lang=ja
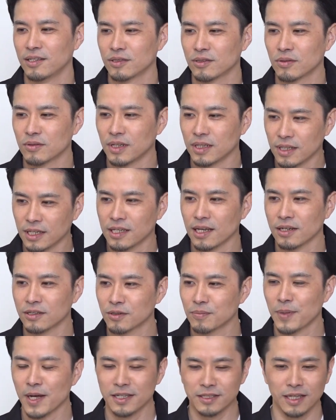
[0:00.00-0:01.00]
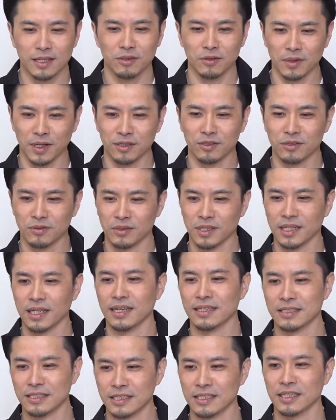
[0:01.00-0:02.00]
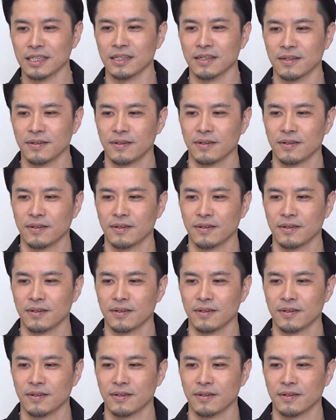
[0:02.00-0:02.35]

そんなね100%では組んでないし、う